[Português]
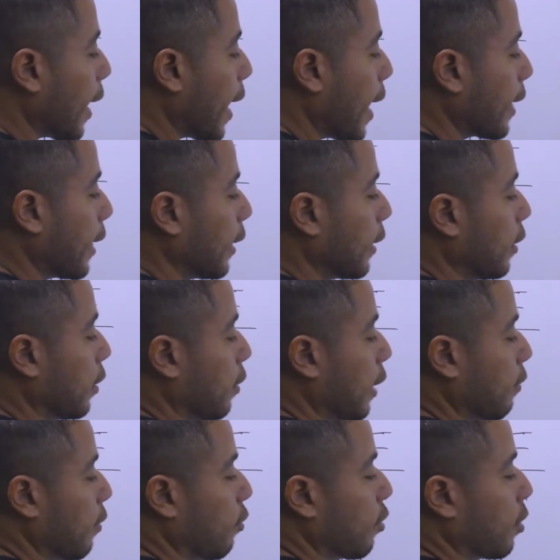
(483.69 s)
área aqui que a
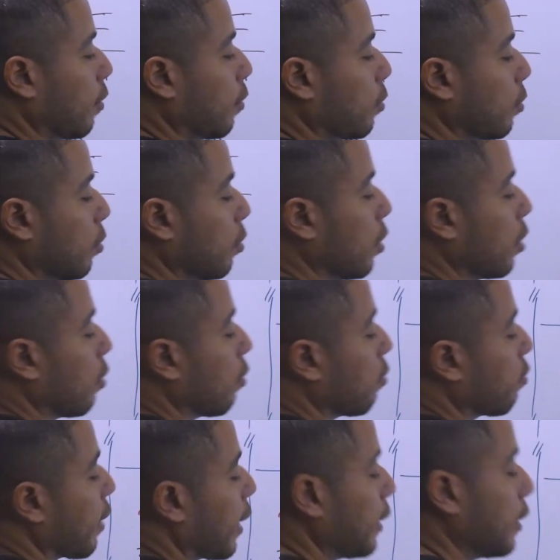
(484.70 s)
gente calculou
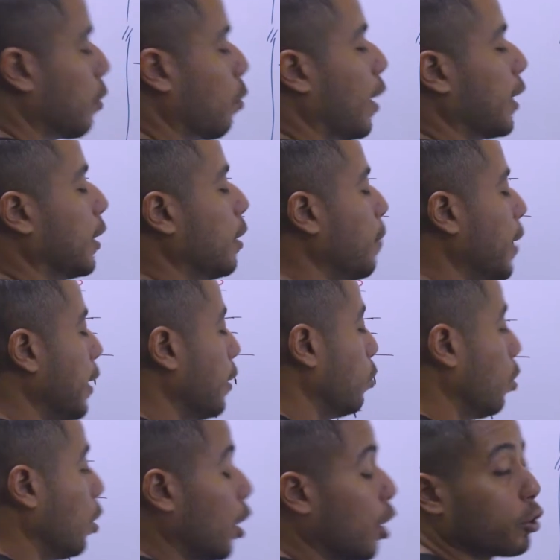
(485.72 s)
vale
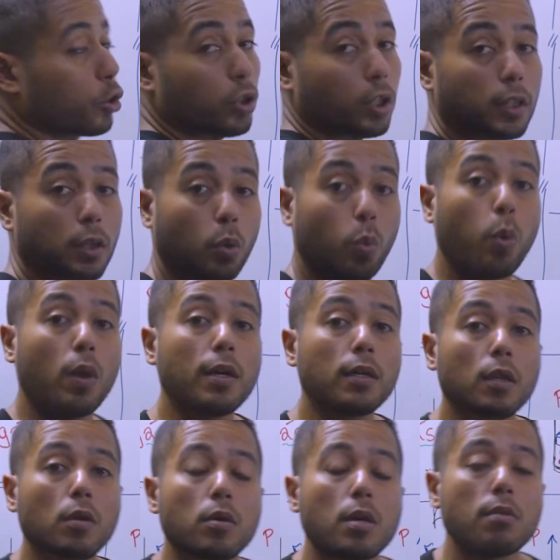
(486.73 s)
4,5. Só que
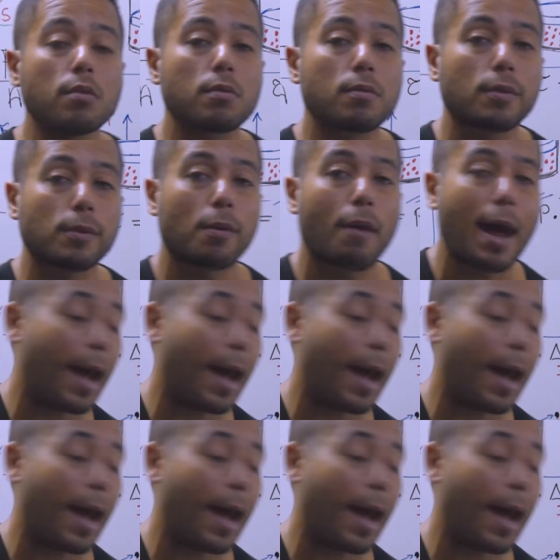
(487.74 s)
quando eu calculo a